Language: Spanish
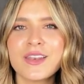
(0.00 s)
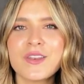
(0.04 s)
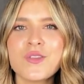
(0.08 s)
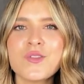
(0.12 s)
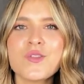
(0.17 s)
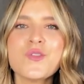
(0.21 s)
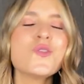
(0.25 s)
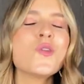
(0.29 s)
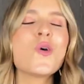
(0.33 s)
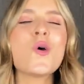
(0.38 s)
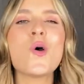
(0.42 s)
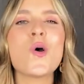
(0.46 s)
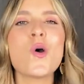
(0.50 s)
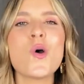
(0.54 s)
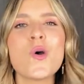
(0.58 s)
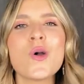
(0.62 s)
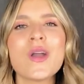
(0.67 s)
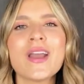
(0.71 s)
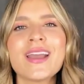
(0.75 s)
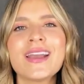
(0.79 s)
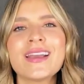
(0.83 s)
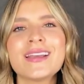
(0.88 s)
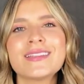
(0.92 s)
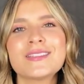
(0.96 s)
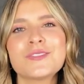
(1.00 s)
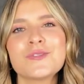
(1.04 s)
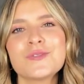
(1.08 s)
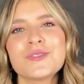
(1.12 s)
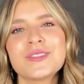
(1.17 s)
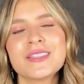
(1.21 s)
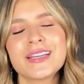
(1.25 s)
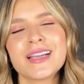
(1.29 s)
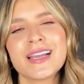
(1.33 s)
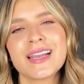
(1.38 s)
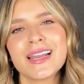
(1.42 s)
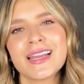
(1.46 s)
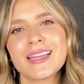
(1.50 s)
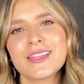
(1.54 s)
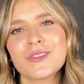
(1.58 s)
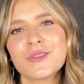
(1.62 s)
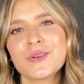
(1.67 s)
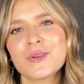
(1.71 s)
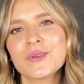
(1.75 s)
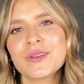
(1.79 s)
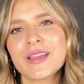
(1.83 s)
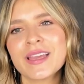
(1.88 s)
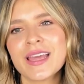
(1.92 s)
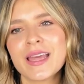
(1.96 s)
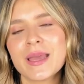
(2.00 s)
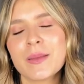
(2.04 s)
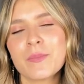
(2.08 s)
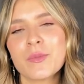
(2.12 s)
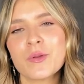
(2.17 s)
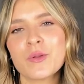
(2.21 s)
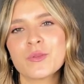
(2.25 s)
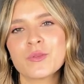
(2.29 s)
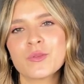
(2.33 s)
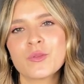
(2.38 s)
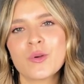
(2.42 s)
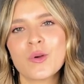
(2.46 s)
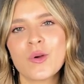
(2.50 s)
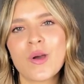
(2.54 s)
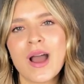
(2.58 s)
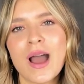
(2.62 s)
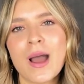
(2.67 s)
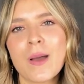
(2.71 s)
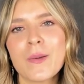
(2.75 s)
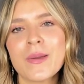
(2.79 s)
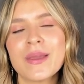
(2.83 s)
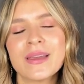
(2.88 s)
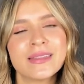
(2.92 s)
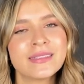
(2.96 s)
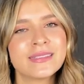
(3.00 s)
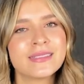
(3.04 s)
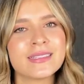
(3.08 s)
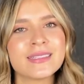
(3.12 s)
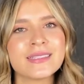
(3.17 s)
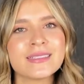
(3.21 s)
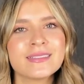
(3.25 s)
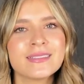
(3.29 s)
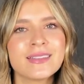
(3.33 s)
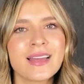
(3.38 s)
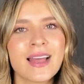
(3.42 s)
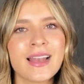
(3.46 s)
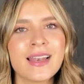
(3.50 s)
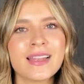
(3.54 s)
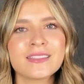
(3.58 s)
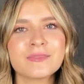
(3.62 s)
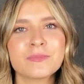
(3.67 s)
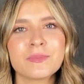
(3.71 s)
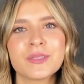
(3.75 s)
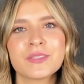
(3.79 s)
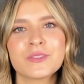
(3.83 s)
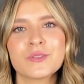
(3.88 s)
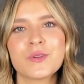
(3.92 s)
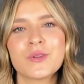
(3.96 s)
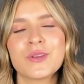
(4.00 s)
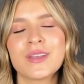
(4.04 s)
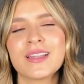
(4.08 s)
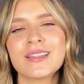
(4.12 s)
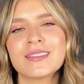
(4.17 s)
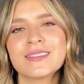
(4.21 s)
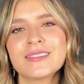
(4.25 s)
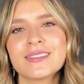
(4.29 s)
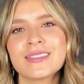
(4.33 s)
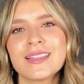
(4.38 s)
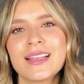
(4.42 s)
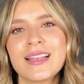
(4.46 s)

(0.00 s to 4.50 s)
No es un secreto que de pronto a veces a las personas...